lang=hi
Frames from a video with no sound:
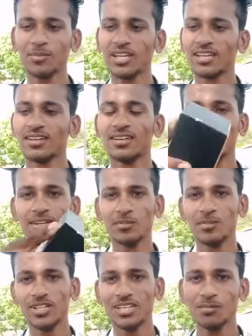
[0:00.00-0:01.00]
में
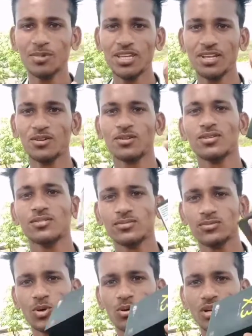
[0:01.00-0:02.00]
मतलब ये
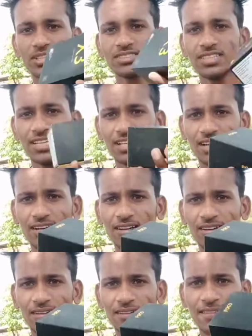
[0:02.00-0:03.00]
पोको एक्स थ्री का
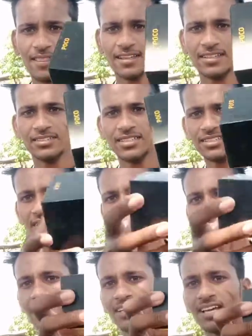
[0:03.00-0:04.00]
जैसा
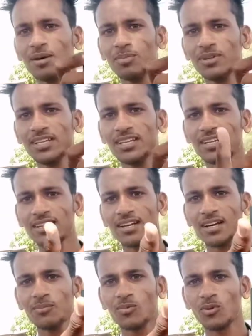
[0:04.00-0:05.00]
कि यहाँ पर दिख रखा
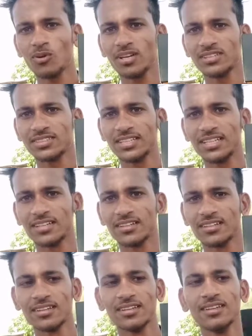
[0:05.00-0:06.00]
है पोको एक्स थ्री
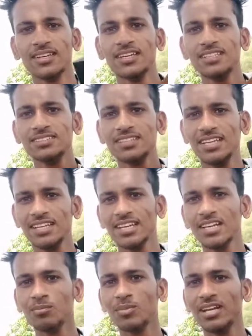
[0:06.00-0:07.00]
इस तरीके
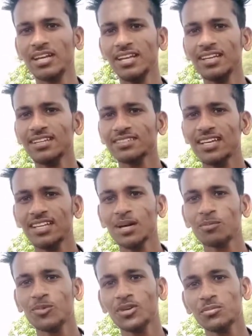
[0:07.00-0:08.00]
की ब्रांडिंग के साथ
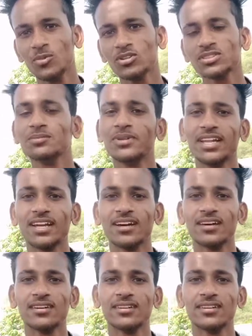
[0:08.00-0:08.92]
आपको ये बॉक्स मिलेगा